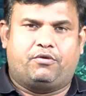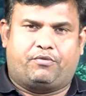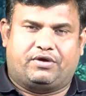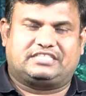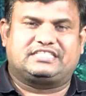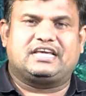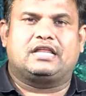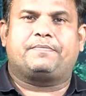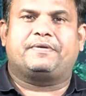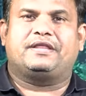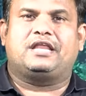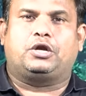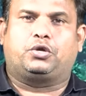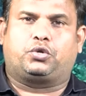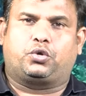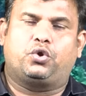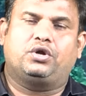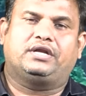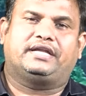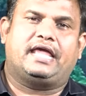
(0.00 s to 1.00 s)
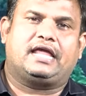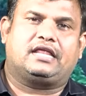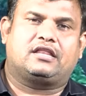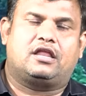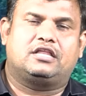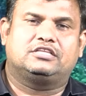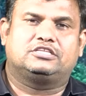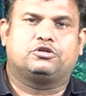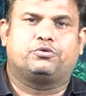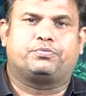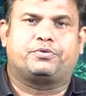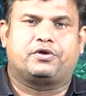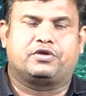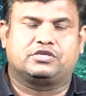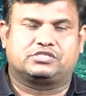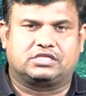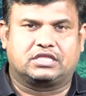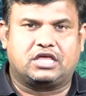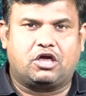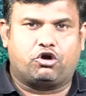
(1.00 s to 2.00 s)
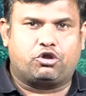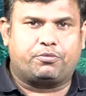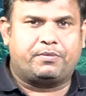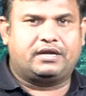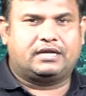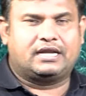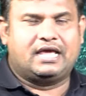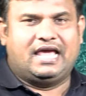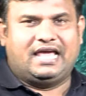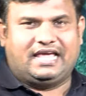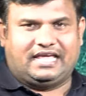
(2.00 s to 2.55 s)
వర్షాలపైన డ్రోన్ టెక్నాలజీని ఉపయోగిస్తుంది గవర్నమెంట్